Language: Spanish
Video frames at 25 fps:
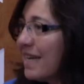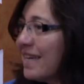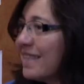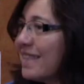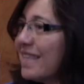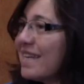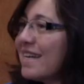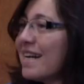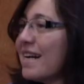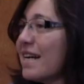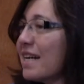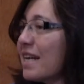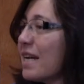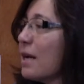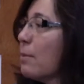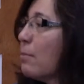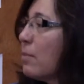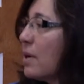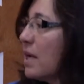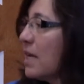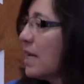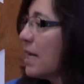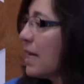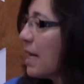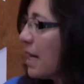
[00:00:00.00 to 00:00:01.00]
tengas que
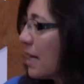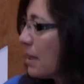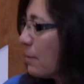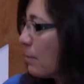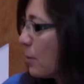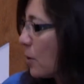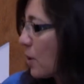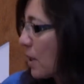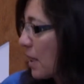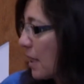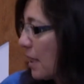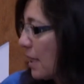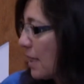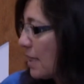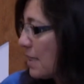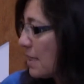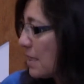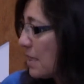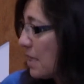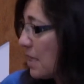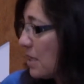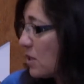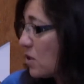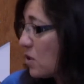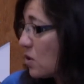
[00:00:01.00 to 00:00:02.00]
explicar por qué le
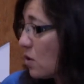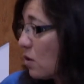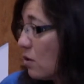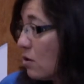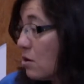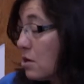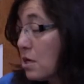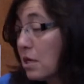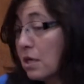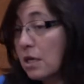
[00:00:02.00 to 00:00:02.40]
hace eso